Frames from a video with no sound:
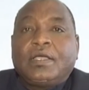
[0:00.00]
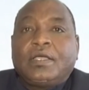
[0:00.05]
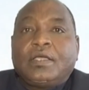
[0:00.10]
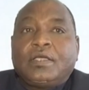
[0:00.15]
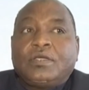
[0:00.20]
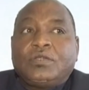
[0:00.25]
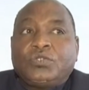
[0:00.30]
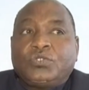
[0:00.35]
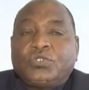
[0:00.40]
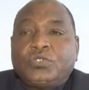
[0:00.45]

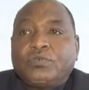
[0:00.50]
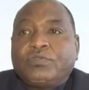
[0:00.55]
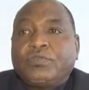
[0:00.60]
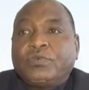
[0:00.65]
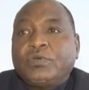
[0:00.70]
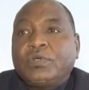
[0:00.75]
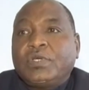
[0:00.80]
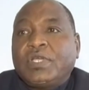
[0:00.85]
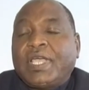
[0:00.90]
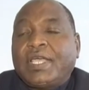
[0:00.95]

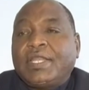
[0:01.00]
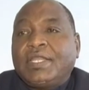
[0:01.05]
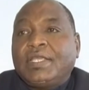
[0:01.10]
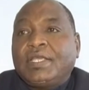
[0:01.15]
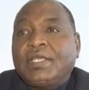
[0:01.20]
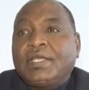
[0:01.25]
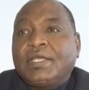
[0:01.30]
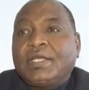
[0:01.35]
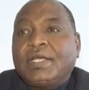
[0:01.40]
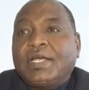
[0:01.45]
نشوفوا
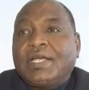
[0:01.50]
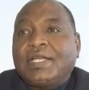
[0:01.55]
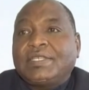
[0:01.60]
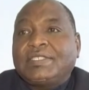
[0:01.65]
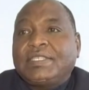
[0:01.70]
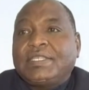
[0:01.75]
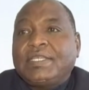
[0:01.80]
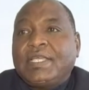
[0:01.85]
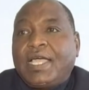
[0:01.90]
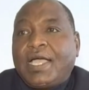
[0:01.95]
يعني
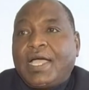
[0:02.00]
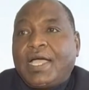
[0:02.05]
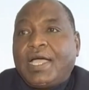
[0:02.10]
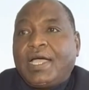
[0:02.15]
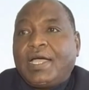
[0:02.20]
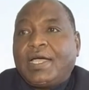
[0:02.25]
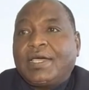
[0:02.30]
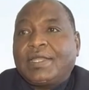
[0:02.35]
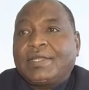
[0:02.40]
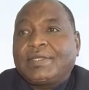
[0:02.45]
اشياء
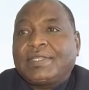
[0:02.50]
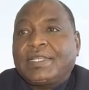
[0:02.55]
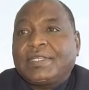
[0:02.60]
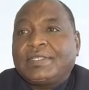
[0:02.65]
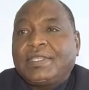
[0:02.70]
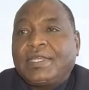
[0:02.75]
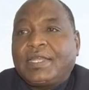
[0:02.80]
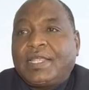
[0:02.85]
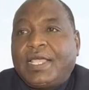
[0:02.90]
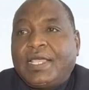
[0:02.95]
اخر
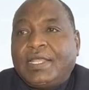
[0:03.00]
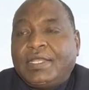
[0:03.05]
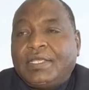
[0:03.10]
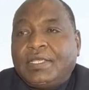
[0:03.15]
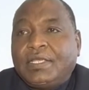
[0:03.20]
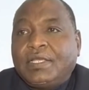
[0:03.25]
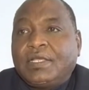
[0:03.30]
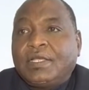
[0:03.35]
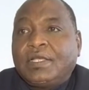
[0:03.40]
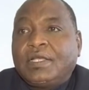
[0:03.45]
تقدر
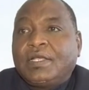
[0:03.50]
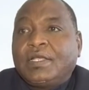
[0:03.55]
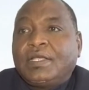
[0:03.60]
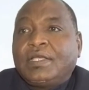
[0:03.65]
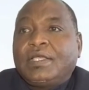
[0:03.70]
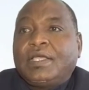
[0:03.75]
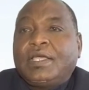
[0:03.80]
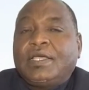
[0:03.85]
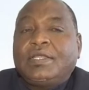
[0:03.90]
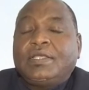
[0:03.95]
يعني
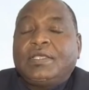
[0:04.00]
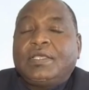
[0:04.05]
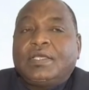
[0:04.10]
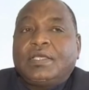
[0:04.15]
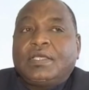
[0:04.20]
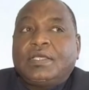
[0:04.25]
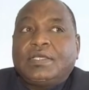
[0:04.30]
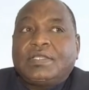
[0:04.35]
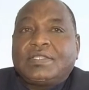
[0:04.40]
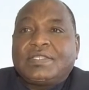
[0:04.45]

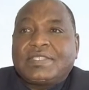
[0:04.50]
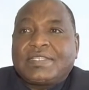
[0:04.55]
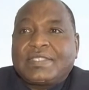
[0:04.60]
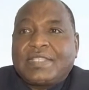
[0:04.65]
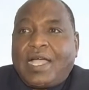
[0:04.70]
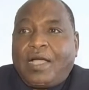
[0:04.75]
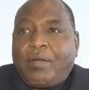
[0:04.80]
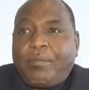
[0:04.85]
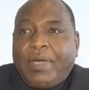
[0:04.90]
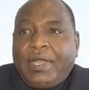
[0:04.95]
يعني
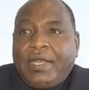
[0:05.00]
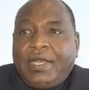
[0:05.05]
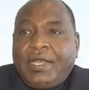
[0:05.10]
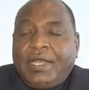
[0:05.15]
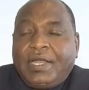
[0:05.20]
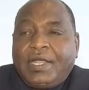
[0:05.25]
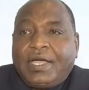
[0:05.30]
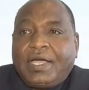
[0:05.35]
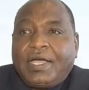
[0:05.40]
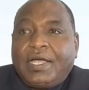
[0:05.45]
تستعمل
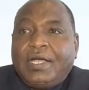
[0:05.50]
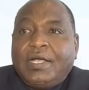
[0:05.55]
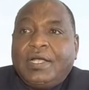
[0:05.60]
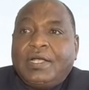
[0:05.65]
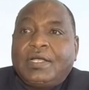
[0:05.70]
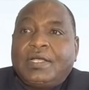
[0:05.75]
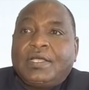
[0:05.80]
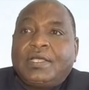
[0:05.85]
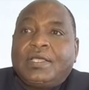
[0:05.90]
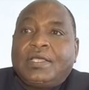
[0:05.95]
ها
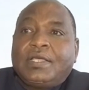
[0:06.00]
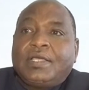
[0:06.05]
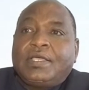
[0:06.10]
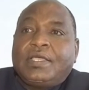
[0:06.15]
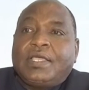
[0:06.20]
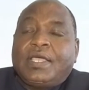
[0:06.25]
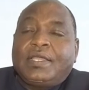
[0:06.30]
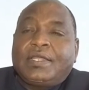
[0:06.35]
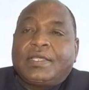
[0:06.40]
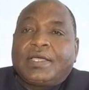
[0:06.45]

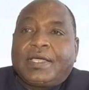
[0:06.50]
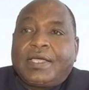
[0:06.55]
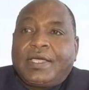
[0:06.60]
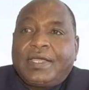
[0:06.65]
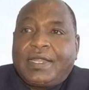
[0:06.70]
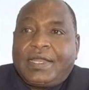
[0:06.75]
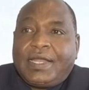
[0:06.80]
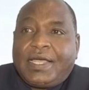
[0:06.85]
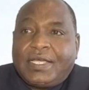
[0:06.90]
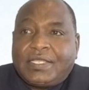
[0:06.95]
يعني
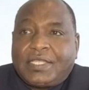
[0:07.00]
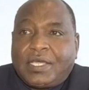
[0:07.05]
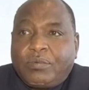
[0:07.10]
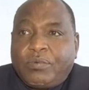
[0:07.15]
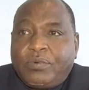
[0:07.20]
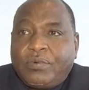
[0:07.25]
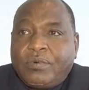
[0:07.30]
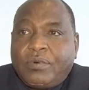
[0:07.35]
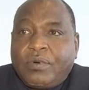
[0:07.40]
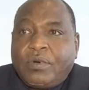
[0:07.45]
غير الحطب
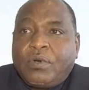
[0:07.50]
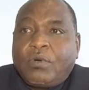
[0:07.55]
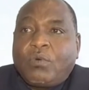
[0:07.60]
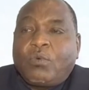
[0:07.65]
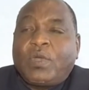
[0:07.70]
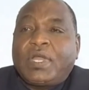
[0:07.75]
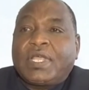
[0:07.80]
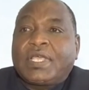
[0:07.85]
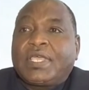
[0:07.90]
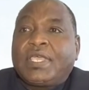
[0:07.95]

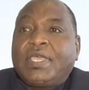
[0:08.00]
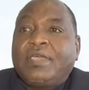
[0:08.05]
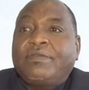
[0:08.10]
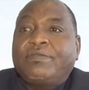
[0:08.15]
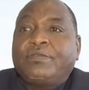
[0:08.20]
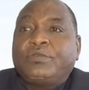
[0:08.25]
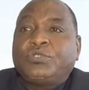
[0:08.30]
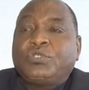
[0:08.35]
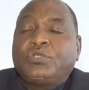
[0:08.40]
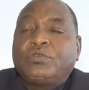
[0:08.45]
ولا
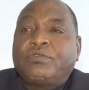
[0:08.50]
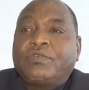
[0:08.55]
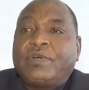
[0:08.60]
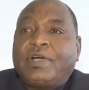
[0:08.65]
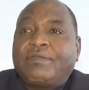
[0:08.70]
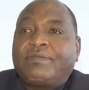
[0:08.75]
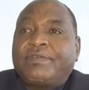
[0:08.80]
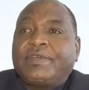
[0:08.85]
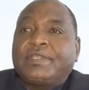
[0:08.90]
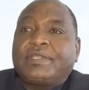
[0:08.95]
كيف نشوفوا
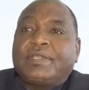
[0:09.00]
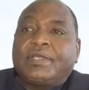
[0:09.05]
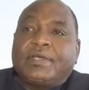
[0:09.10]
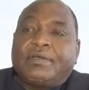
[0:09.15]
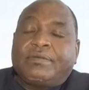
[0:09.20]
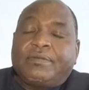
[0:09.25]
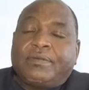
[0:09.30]
عن فات